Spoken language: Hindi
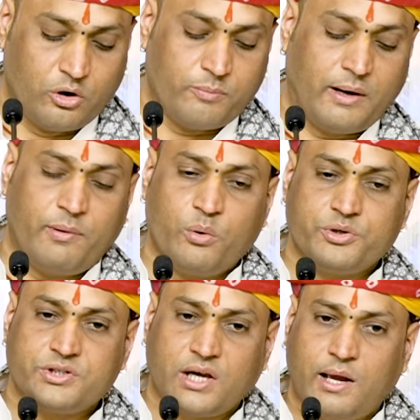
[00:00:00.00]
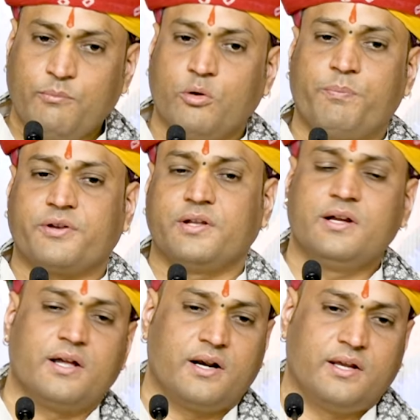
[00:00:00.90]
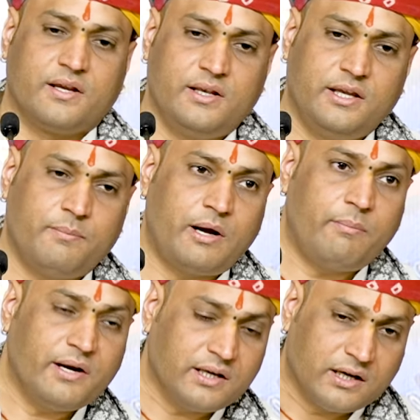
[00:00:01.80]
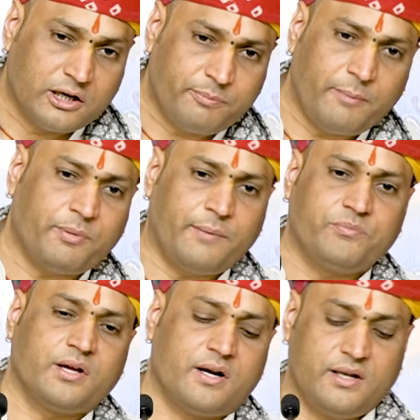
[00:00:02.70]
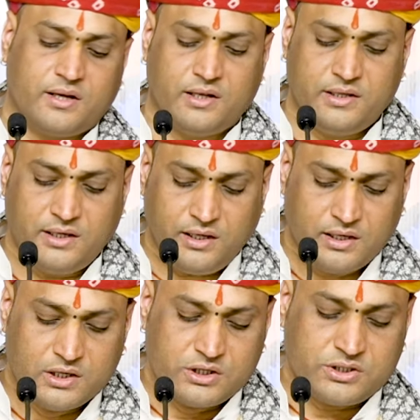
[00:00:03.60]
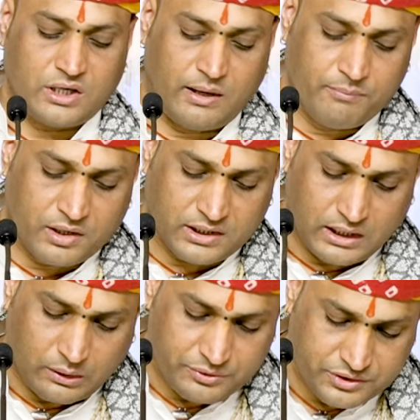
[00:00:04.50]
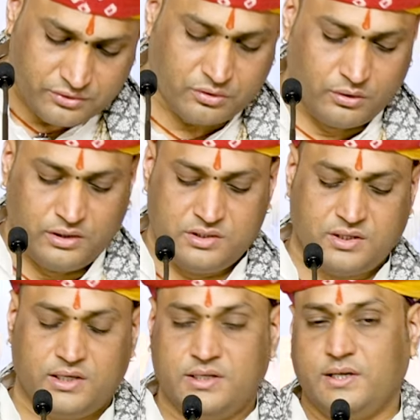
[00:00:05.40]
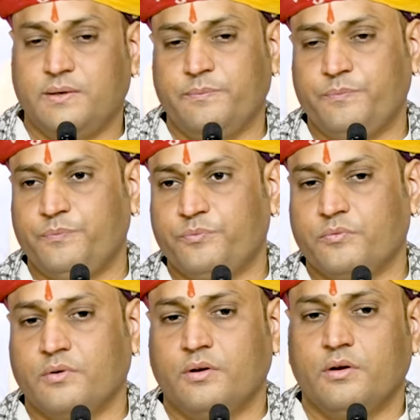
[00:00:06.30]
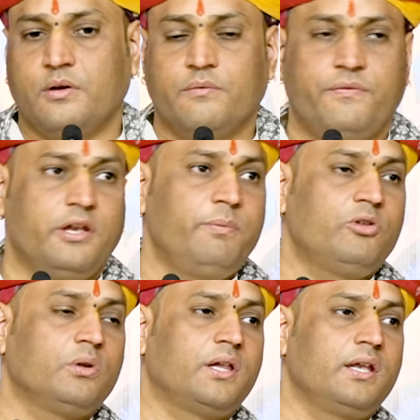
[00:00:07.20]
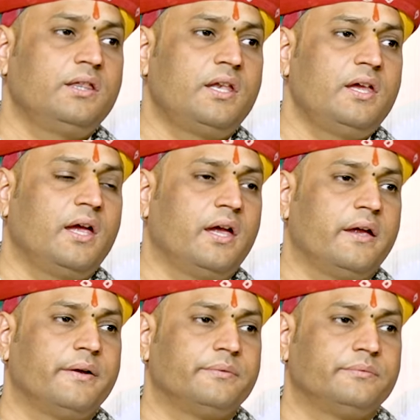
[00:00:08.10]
और बाबा को श्याम को प्रसन्न करने के लिए बाबा की कृपा प्राप्त करने के लिए श्याम कथा अवश्य सुननी चाहिए फिर भी जो दरिद्री है